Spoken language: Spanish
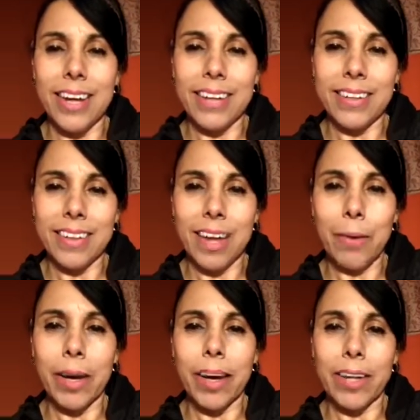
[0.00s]
y
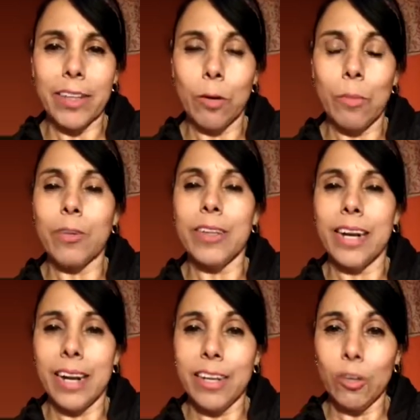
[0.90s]
sabe que somos
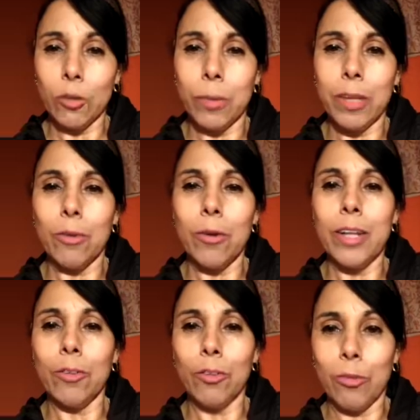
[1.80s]
de gran
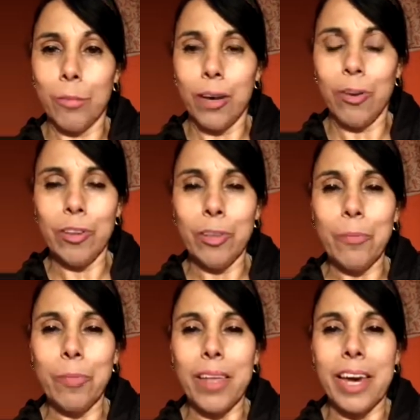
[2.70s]
instrumento en sus manos